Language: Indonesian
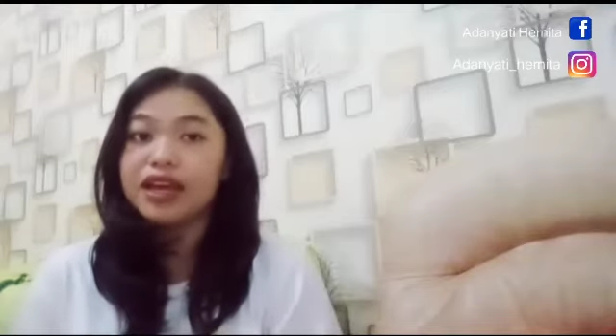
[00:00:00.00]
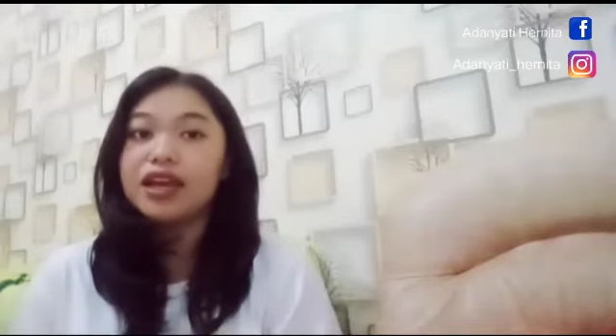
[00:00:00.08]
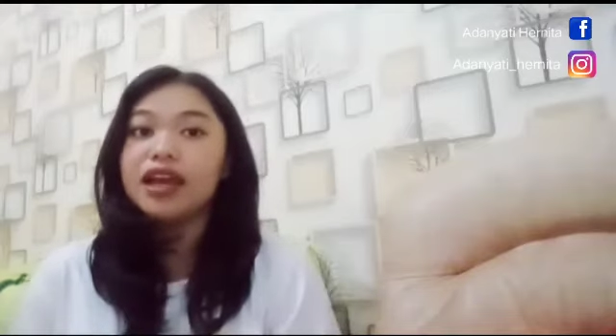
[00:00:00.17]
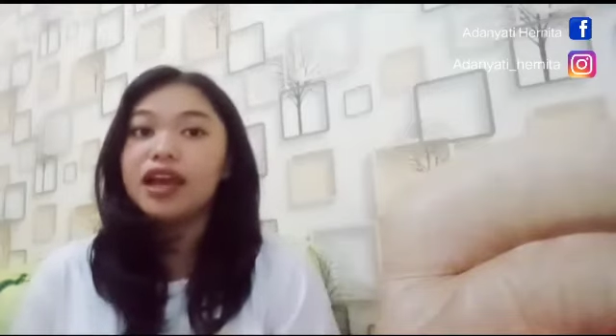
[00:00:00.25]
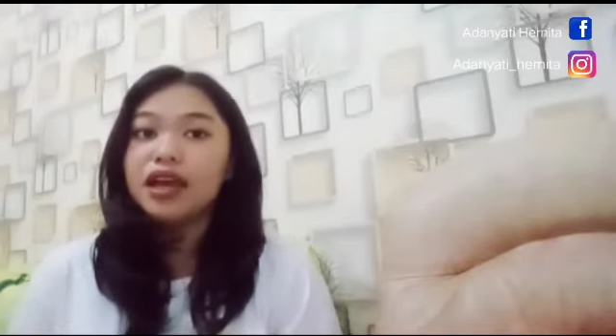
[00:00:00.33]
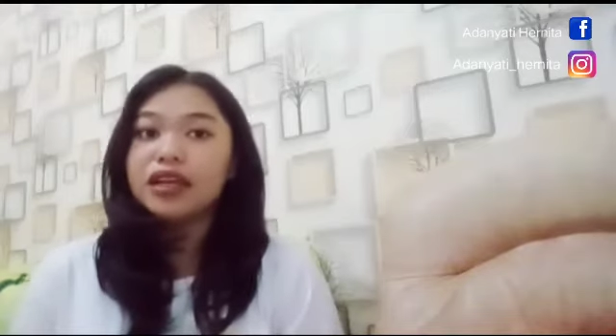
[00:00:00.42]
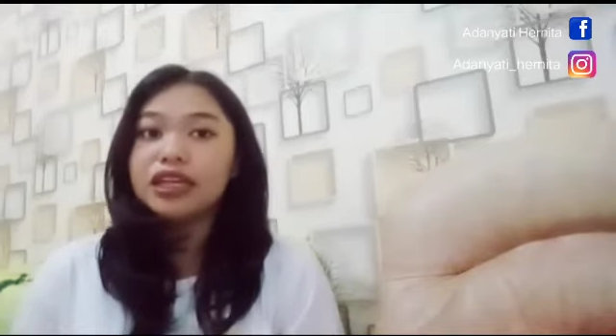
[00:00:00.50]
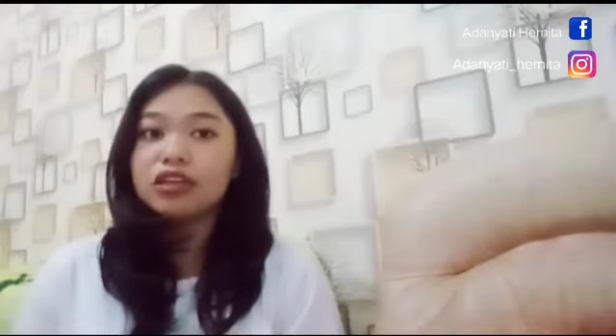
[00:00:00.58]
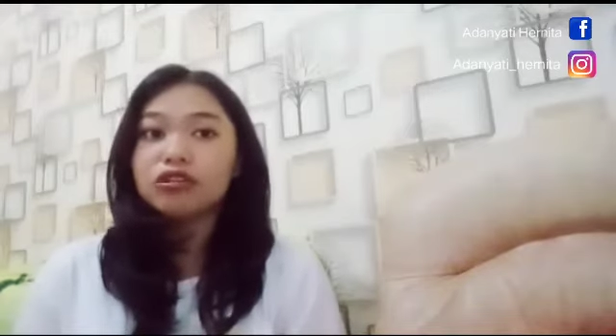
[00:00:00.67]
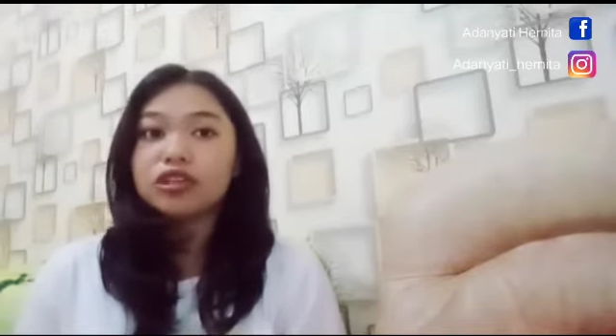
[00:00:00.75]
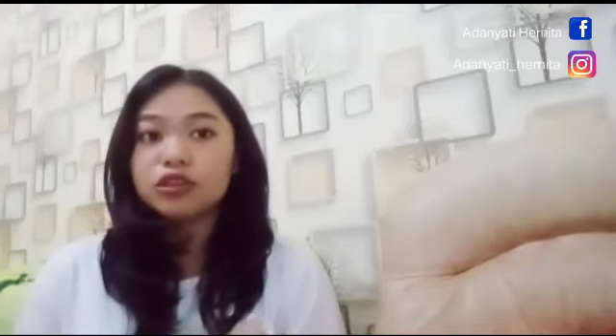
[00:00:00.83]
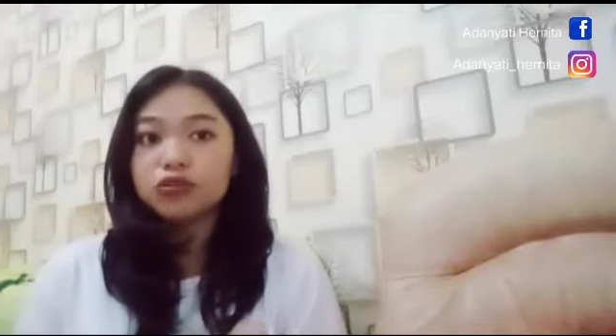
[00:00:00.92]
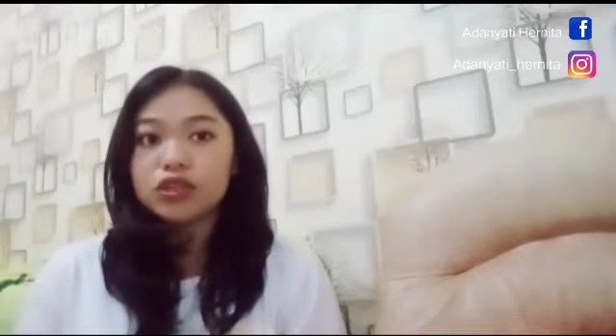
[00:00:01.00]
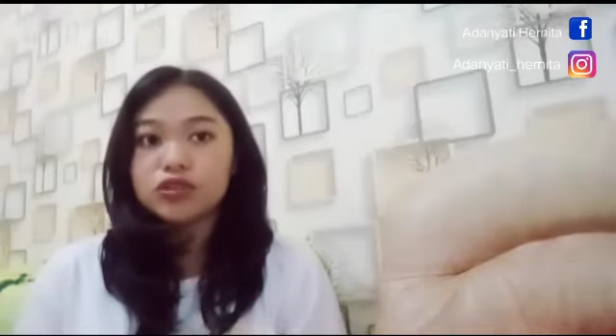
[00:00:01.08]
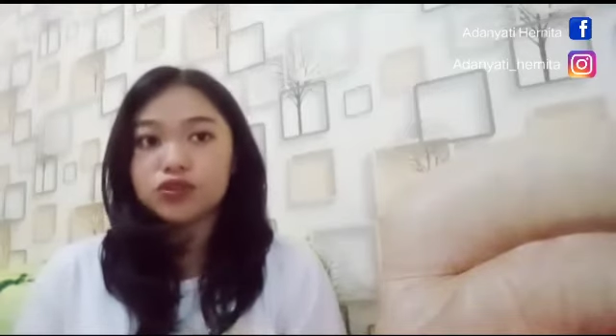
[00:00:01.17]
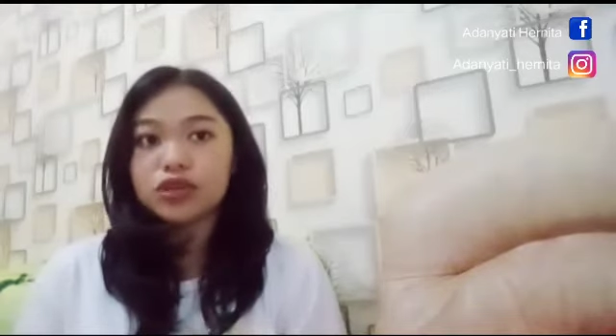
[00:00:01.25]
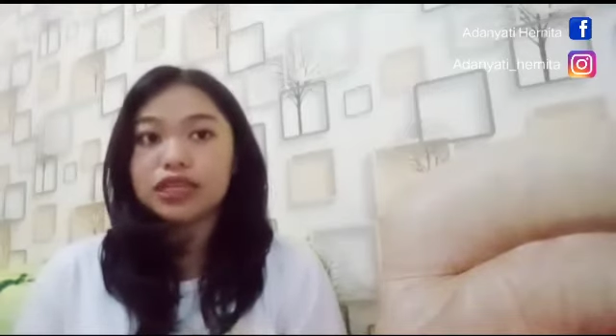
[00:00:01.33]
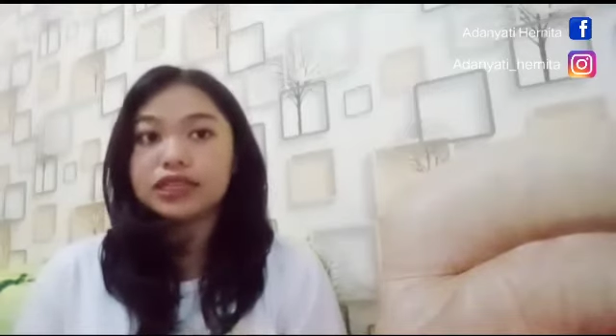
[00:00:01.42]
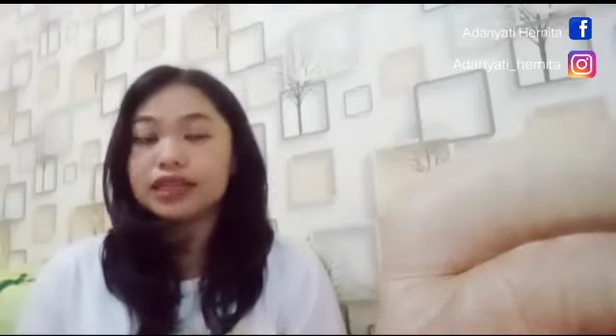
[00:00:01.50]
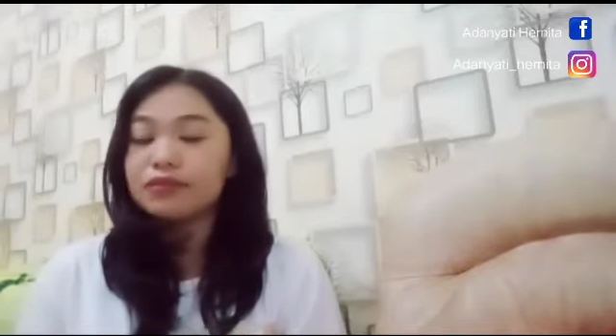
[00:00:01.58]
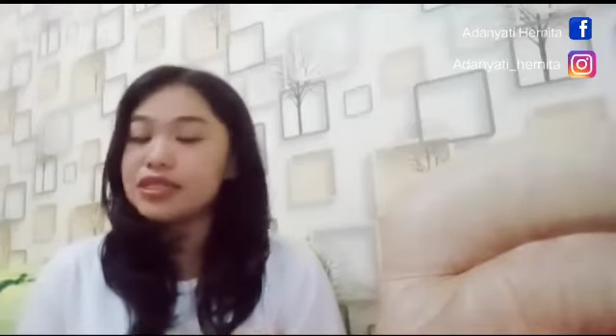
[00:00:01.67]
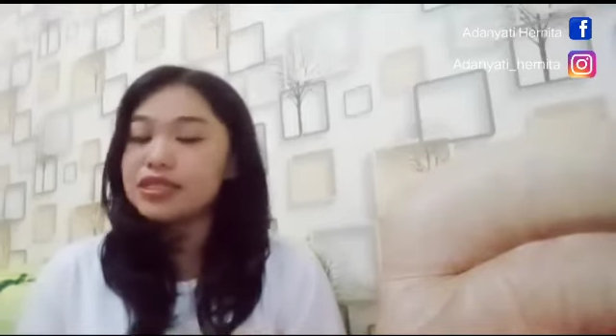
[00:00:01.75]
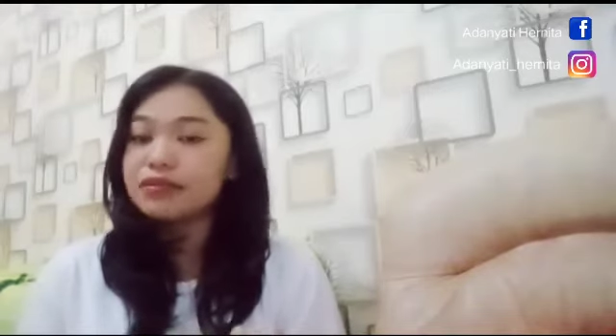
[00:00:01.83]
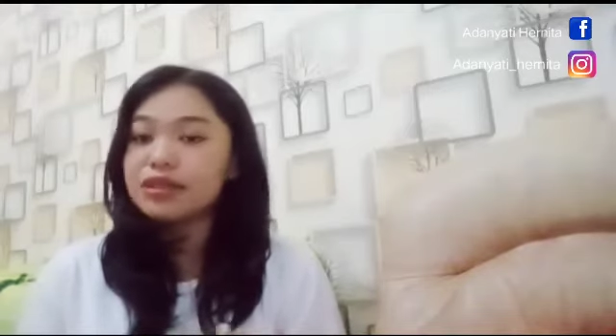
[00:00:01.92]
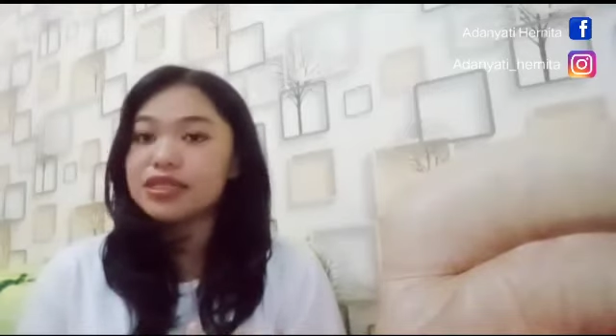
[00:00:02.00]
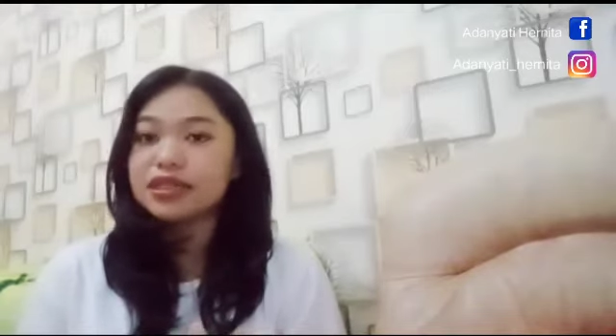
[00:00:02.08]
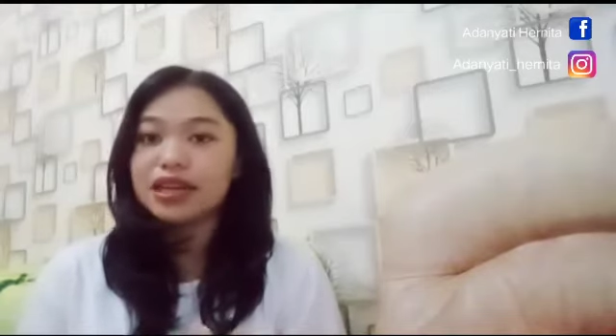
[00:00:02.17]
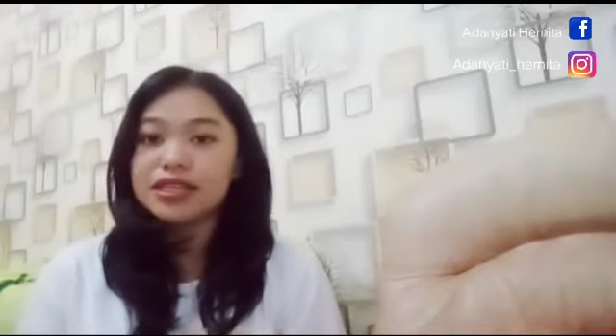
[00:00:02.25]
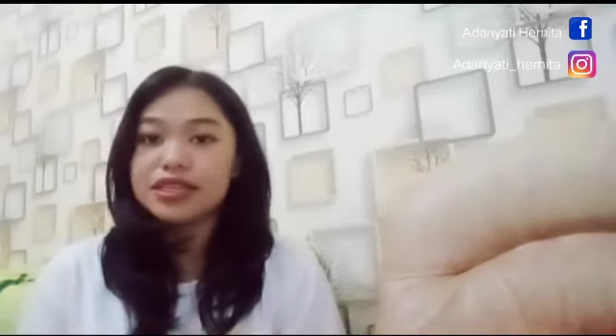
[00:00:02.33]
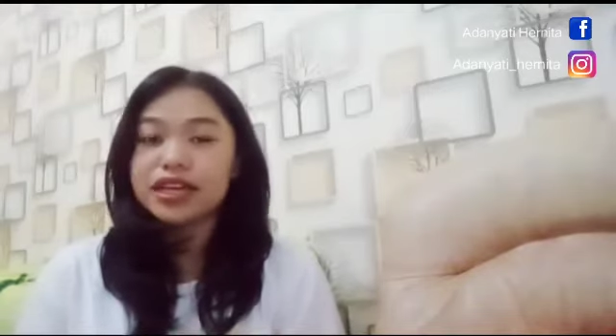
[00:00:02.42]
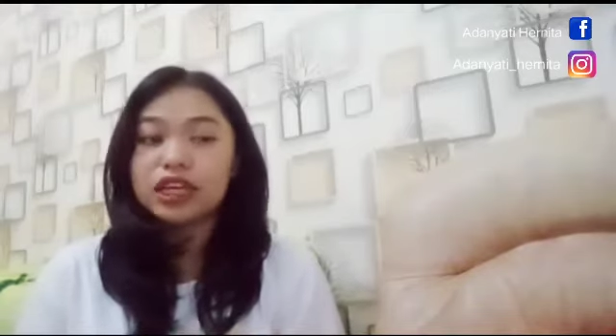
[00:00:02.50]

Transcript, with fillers: Di kota tua juga kita bisa menjelajahi